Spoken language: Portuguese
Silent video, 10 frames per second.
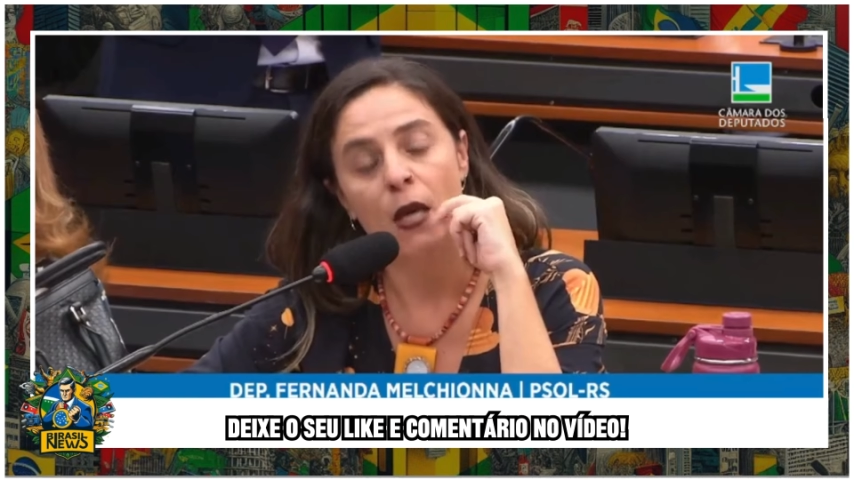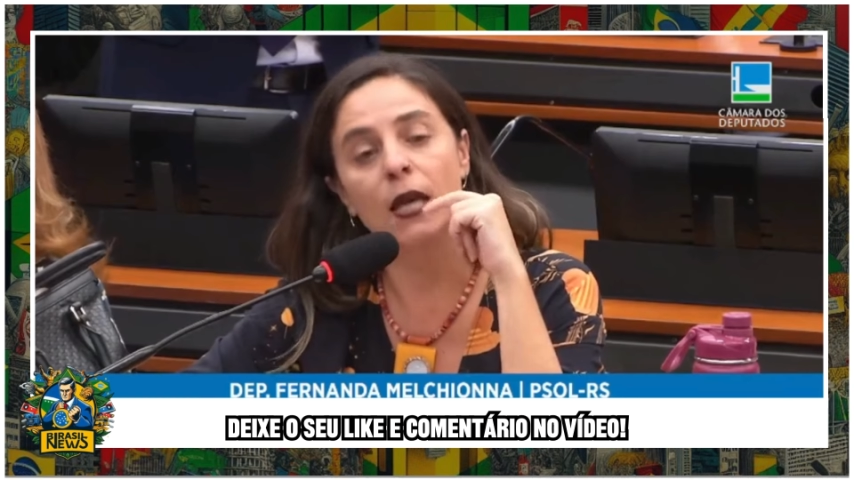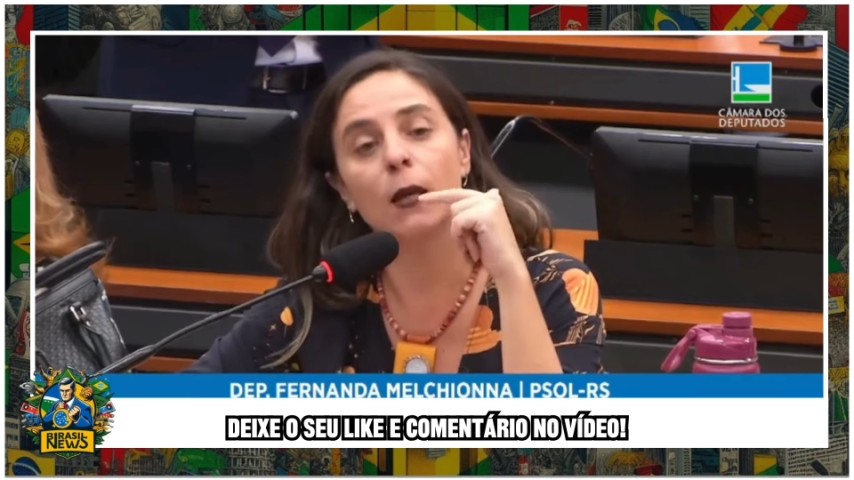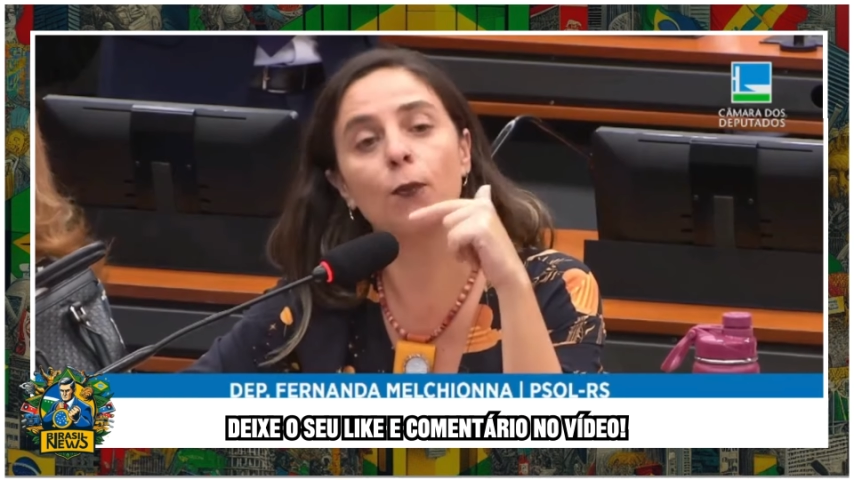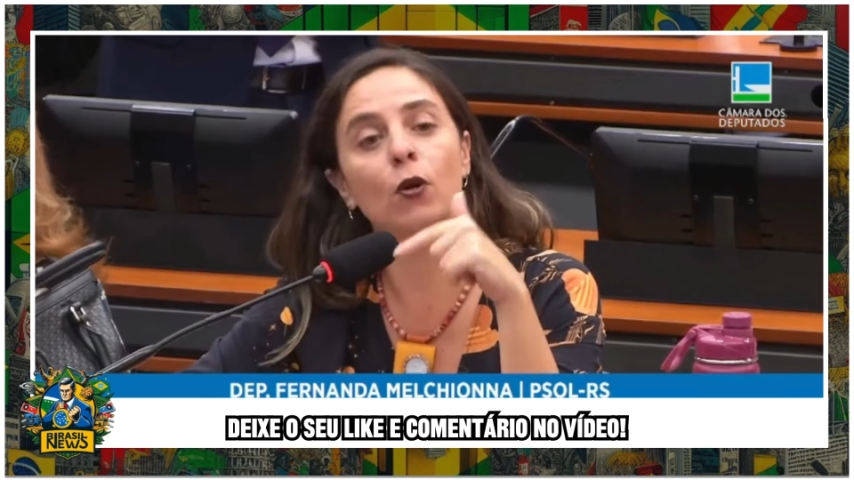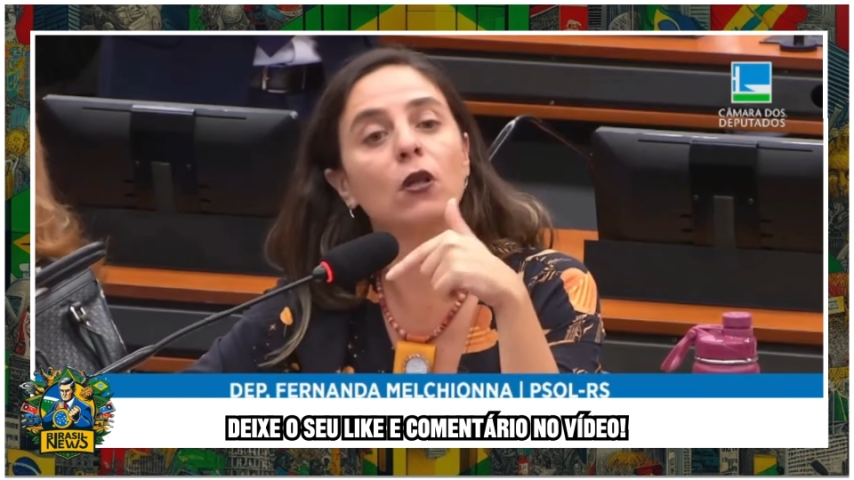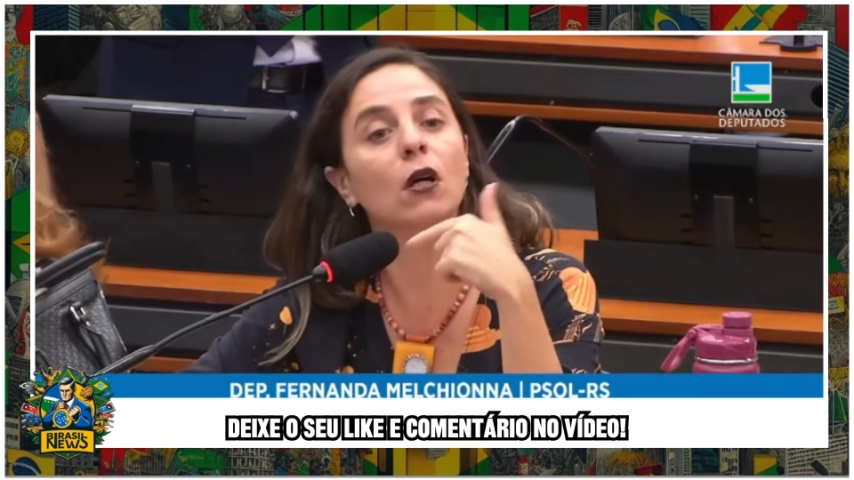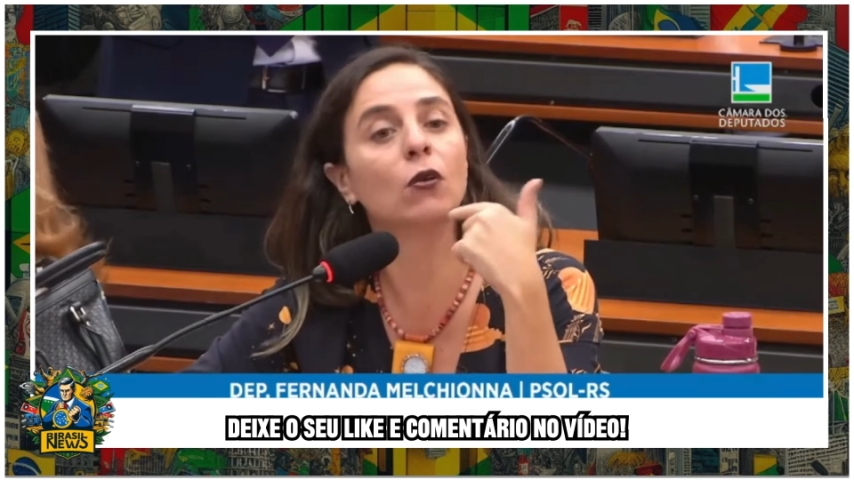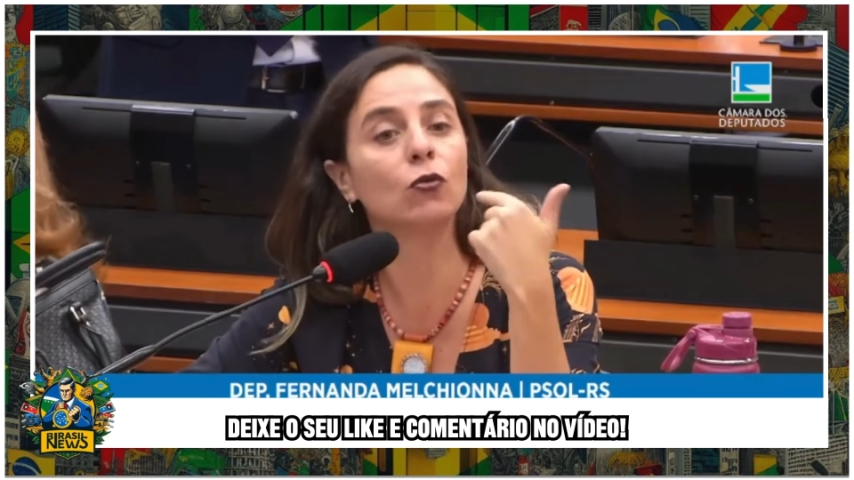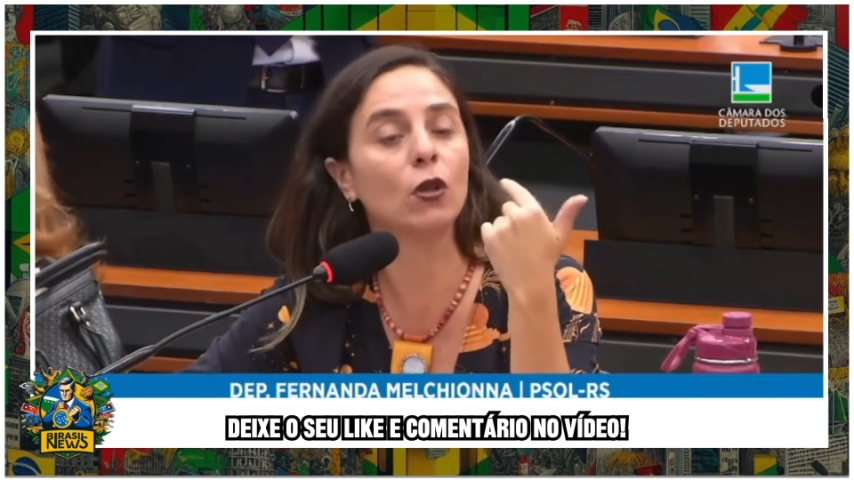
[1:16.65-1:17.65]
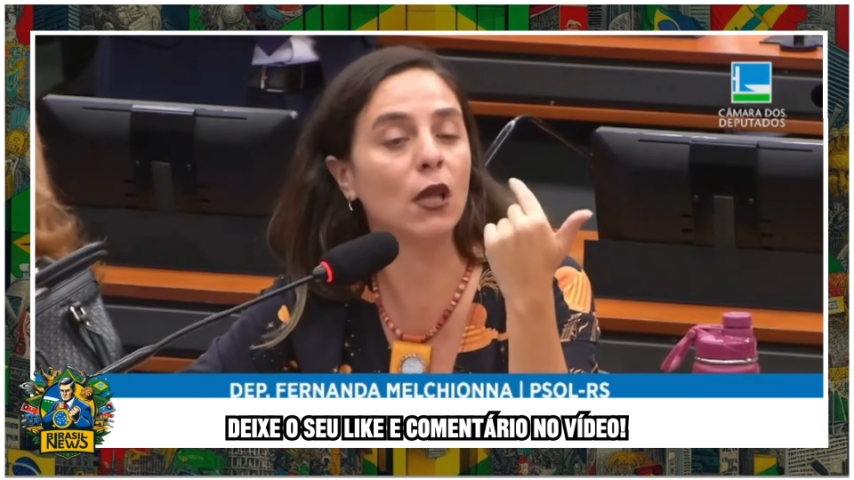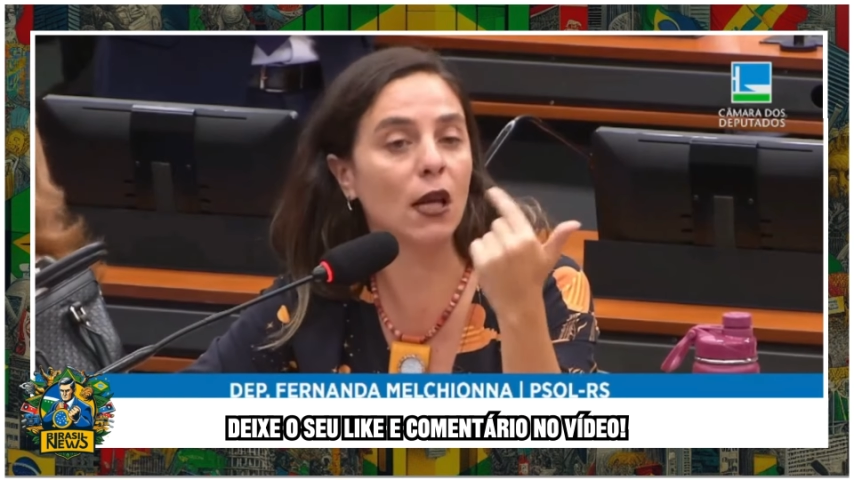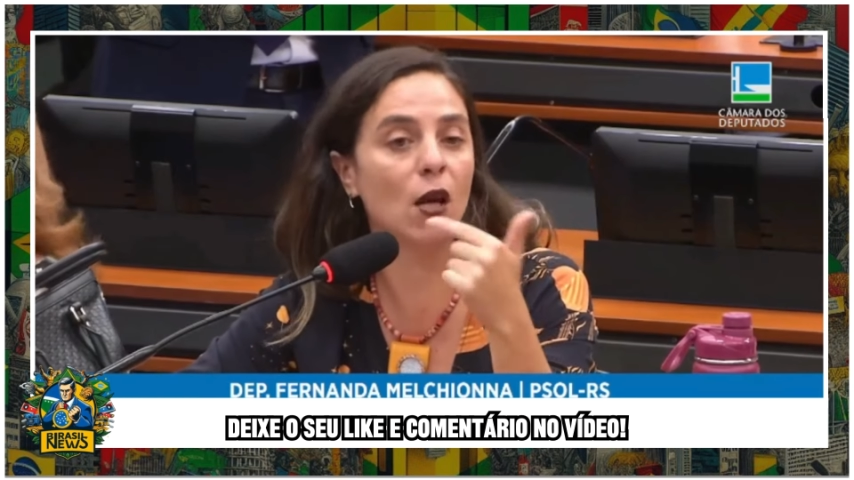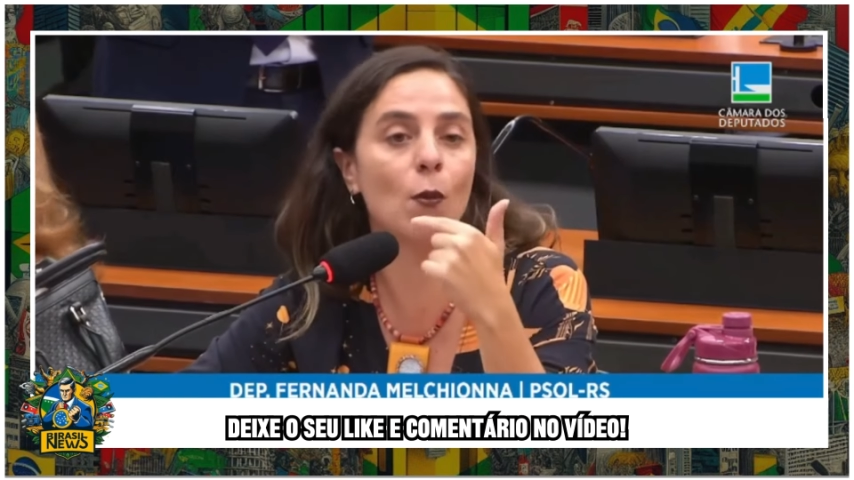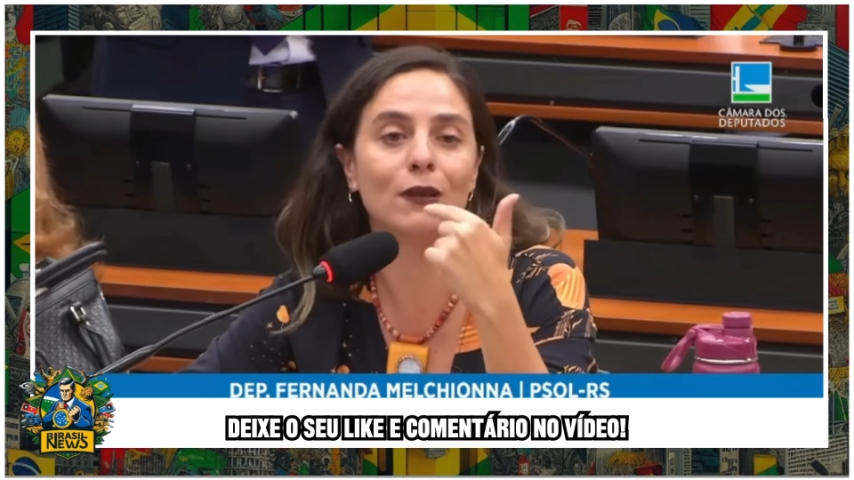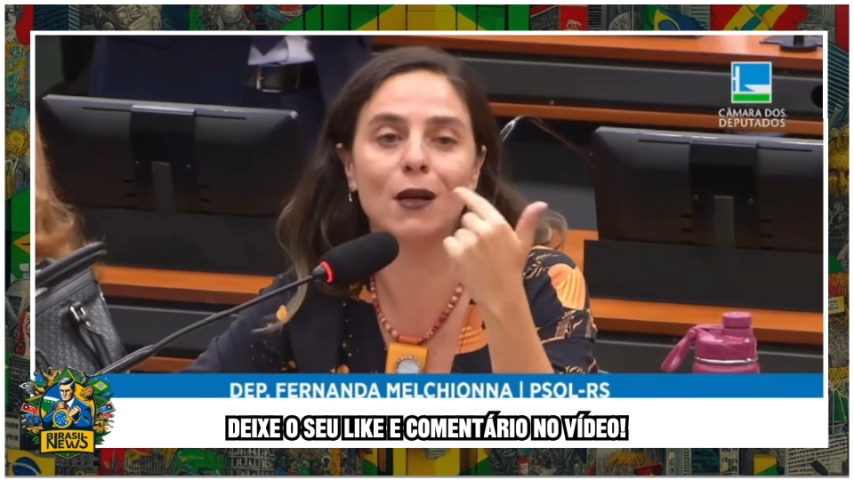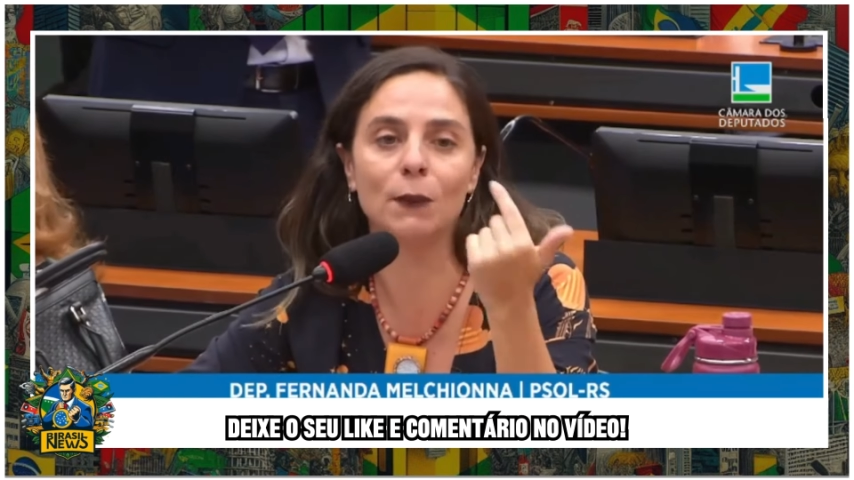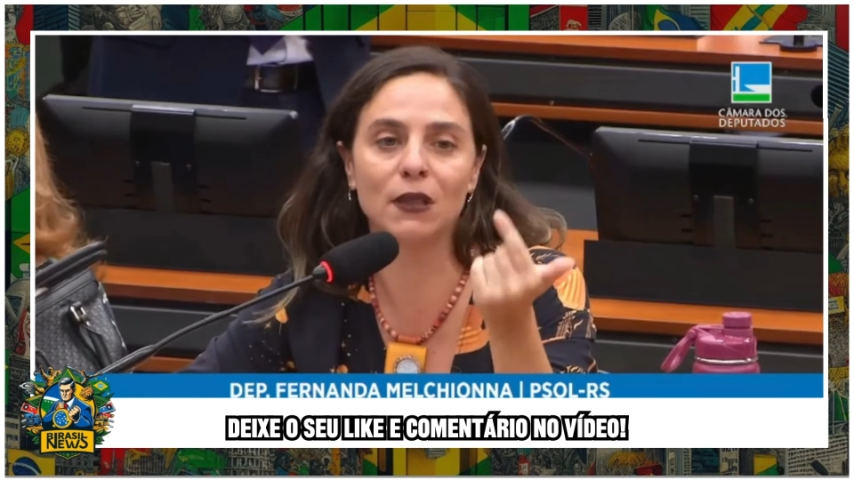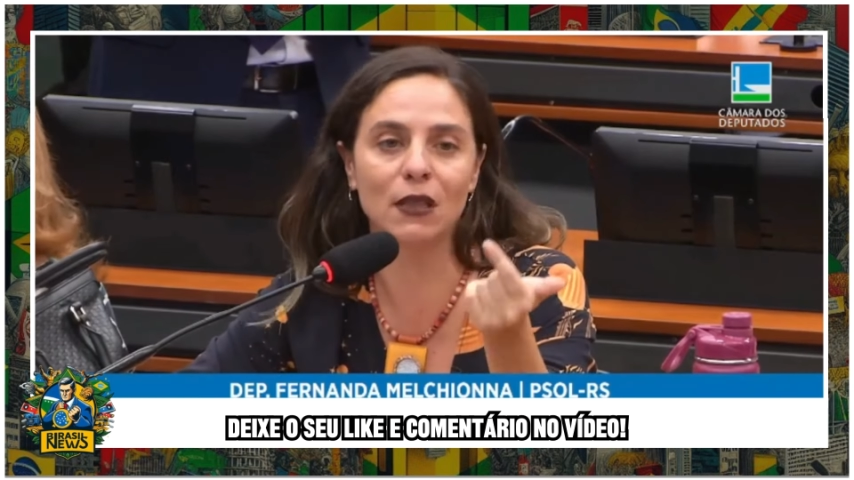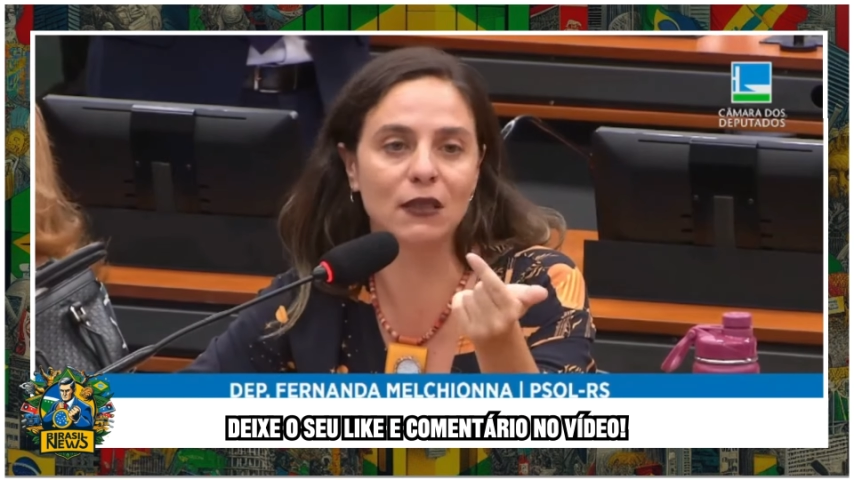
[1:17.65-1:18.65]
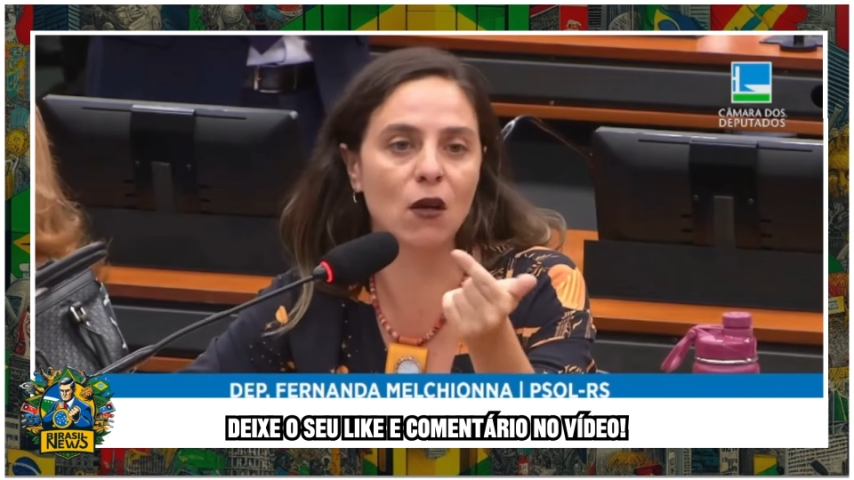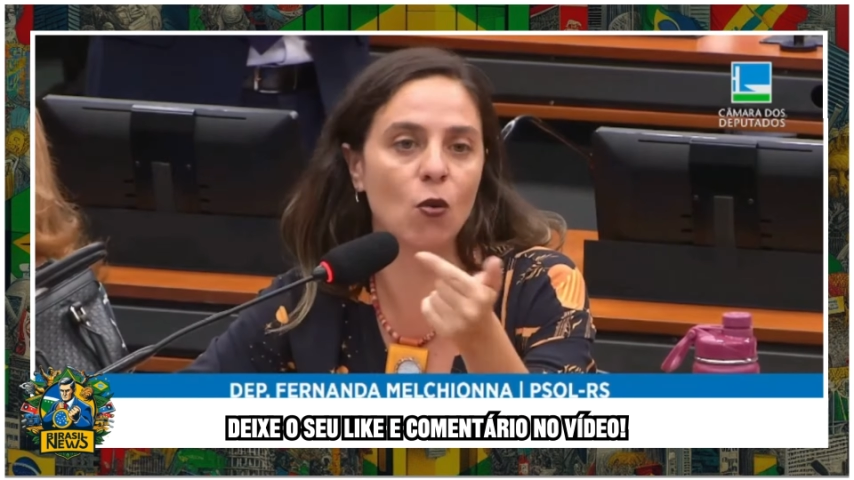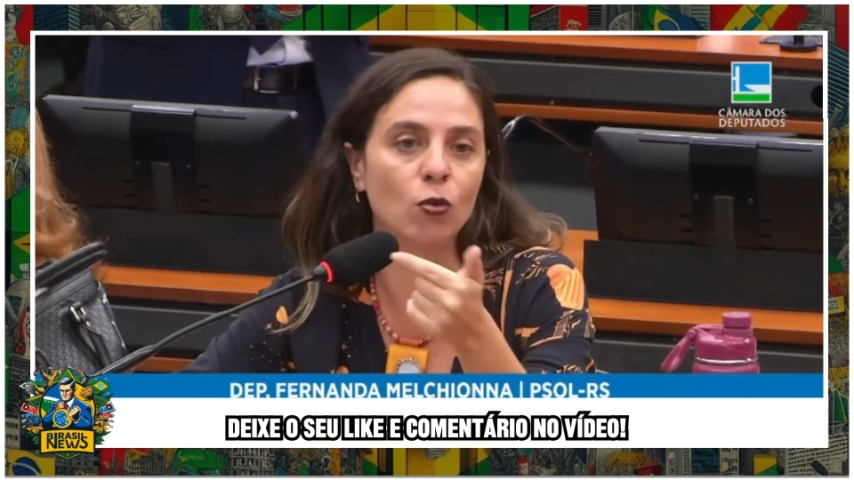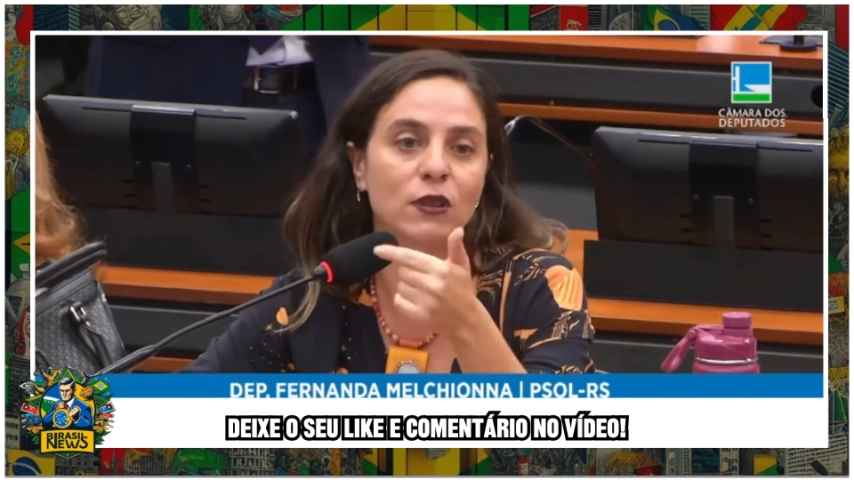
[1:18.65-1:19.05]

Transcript: e que, portanto, teria uma tramitação